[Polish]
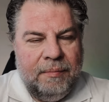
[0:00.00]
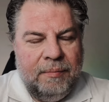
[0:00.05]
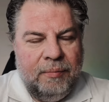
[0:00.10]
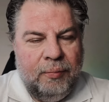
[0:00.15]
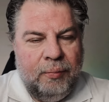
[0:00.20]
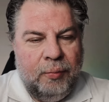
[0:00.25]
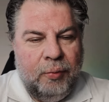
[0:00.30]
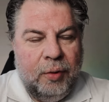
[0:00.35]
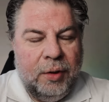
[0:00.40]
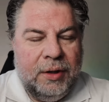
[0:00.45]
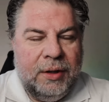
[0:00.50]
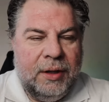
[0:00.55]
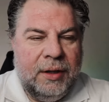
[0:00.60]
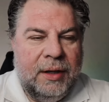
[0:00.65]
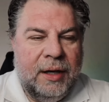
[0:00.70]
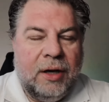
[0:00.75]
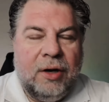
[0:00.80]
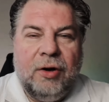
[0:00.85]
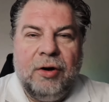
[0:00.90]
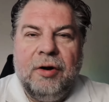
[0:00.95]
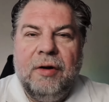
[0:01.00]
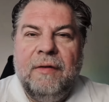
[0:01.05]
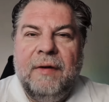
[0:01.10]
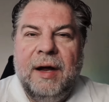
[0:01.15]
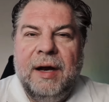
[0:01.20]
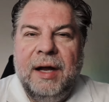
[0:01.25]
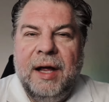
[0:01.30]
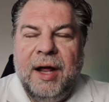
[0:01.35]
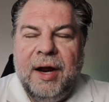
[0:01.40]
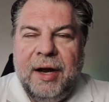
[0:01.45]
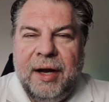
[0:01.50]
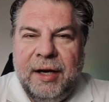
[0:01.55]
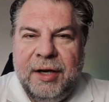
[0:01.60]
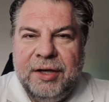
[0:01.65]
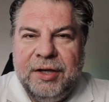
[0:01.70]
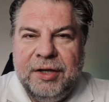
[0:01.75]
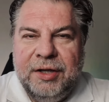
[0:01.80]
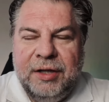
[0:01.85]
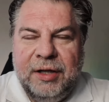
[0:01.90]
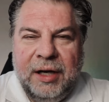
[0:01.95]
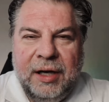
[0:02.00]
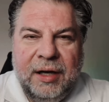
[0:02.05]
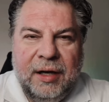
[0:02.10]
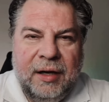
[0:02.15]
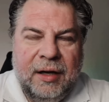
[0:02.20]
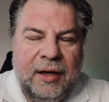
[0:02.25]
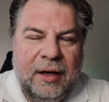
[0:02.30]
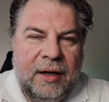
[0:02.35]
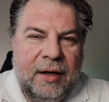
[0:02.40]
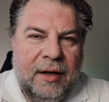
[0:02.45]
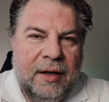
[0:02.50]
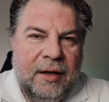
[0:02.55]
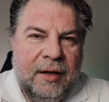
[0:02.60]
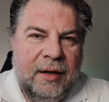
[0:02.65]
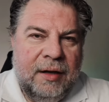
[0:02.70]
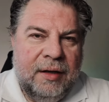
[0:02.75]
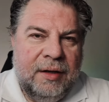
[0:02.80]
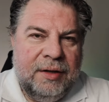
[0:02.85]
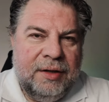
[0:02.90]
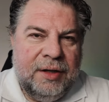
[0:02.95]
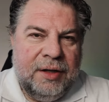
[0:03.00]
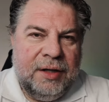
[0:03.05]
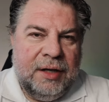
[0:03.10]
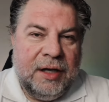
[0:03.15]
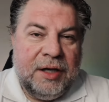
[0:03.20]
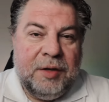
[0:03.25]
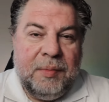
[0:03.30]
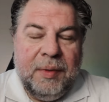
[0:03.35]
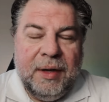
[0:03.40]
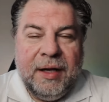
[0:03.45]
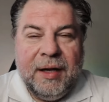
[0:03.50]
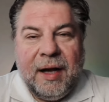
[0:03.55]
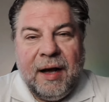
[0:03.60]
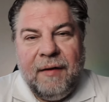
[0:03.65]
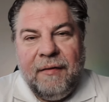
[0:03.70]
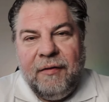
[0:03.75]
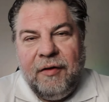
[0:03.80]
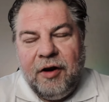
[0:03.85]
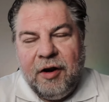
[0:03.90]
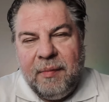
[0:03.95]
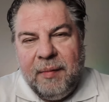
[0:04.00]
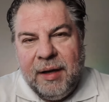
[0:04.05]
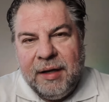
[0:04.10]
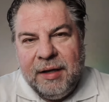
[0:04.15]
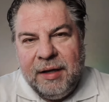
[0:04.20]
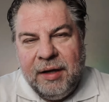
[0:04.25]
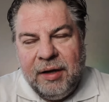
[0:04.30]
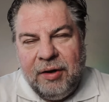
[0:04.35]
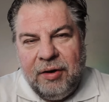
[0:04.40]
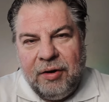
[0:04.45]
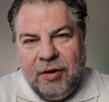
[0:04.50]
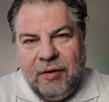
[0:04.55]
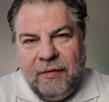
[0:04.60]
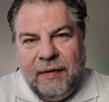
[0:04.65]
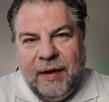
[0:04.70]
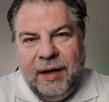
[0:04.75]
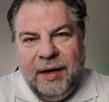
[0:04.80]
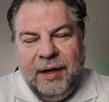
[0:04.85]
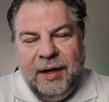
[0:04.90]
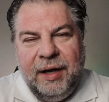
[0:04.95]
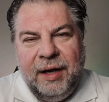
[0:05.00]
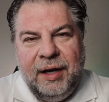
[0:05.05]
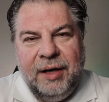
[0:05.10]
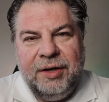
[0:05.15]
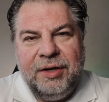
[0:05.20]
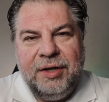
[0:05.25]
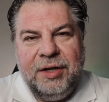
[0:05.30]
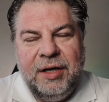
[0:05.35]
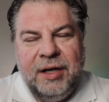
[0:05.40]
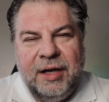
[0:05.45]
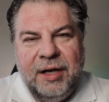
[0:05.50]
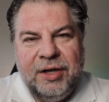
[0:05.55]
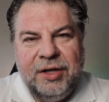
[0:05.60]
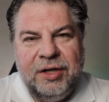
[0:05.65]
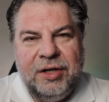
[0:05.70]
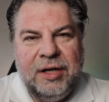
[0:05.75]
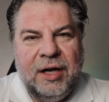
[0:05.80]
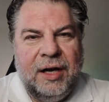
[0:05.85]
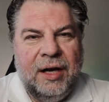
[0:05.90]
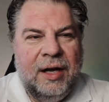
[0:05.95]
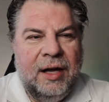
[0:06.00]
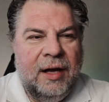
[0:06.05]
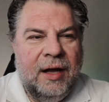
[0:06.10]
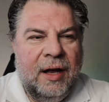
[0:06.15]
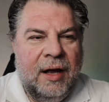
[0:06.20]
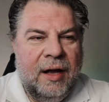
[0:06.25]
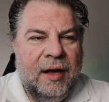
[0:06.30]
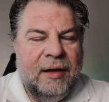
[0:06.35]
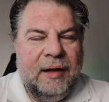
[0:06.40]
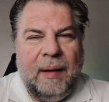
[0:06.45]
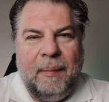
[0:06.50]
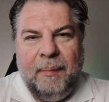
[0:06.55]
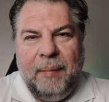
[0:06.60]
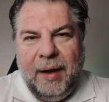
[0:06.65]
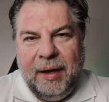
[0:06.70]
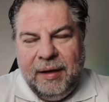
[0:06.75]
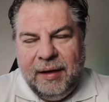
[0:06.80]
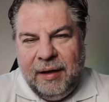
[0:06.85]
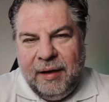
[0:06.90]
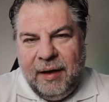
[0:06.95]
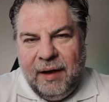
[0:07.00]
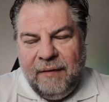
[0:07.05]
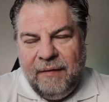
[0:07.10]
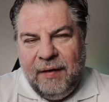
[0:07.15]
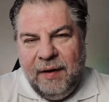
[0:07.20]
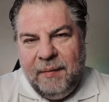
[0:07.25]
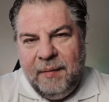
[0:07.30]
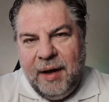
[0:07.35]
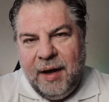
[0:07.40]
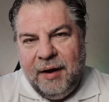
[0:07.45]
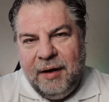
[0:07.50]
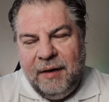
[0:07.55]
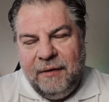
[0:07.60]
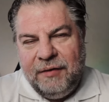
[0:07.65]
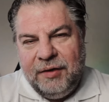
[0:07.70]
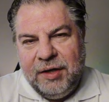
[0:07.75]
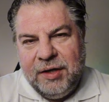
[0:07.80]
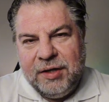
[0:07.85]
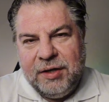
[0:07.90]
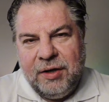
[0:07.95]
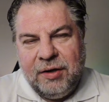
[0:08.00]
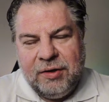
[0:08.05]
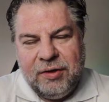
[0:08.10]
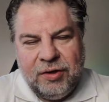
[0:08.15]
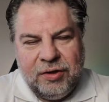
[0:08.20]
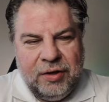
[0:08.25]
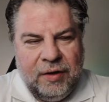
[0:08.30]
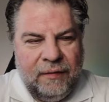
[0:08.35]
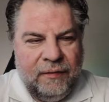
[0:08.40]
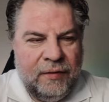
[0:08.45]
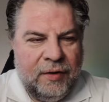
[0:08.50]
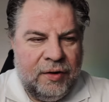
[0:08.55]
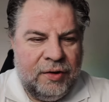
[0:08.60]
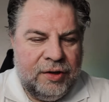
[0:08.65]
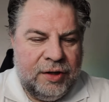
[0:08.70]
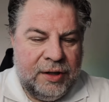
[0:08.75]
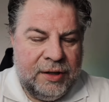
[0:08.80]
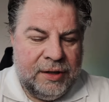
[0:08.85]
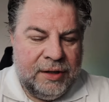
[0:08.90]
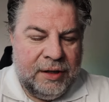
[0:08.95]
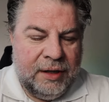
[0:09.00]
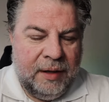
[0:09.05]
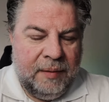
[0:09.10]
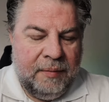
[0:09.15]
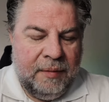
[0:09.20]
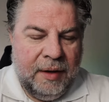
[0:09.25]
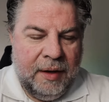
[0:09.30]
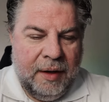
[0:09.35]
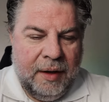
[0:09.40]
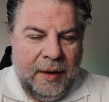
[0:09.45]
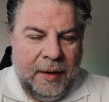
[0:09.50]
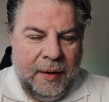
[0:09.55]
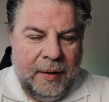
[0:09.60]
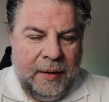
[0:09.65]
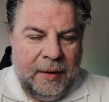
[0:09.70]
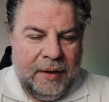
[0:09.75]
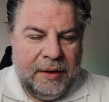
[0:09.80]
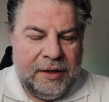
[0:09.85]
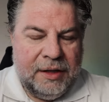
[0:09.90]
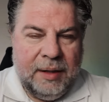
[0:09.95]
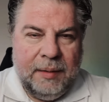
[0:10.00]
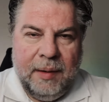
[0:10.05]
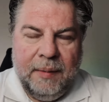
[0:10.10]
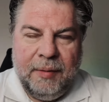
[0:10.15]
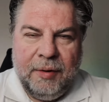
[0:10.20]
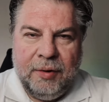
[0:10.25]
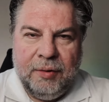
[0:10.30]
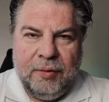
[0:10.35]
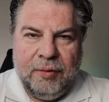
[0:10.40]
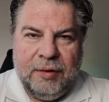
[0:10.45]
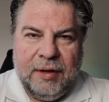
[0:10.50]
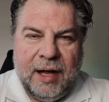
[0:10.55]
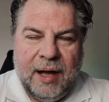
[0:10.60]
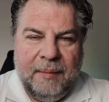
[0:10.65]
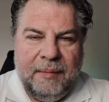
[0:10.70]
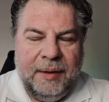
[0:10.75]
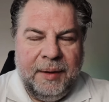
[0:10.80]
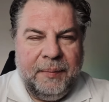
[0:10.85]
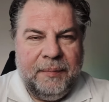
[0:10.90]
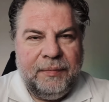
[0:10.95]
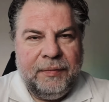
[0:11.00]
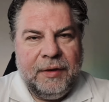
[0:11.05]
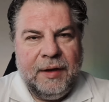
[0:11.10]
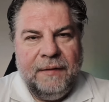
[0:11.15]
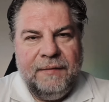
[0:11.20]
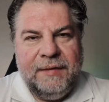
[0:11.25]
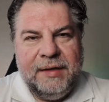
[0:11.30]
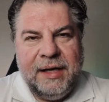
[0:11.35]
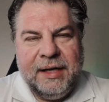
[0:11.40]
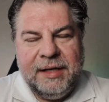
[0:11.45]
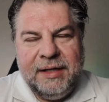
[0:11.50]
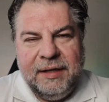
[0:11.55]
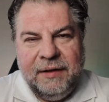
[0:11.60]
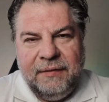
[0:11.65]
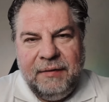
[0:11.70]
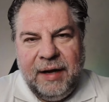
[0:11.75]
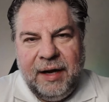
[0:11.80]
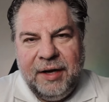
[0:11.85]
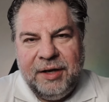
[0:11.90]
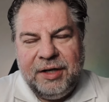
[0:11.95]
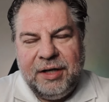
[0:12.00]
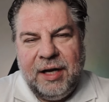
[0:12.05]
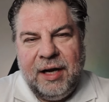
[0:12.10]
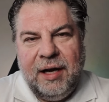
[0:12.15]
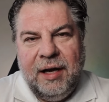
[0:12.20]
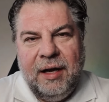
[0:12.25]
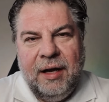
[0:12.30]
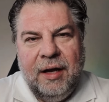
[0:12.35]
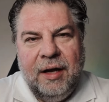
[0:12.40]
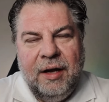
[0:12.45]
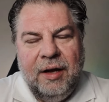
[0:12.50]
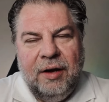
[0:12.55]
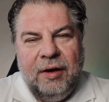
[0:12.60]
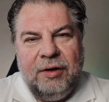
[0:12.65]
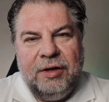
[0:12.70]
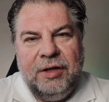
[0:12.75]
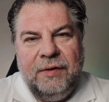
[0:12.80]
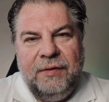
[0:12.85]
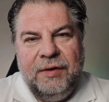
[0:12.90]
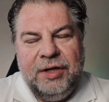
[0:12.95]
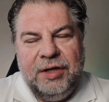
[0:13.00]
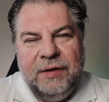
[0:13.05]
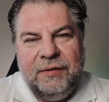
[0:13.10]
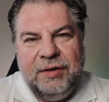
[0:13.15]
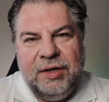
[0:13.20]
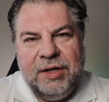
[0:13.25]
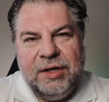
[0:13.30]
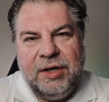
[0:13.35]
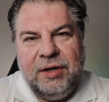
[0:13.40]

płyty dekorowane ręcznie, E, że też megaformat dekorowany ręcznie na ścianę, tapety na wymiar i wszystko, co się wiąże z, tym, e, z tymi produktami. W sekcji wnętrza oczywiście wszystko,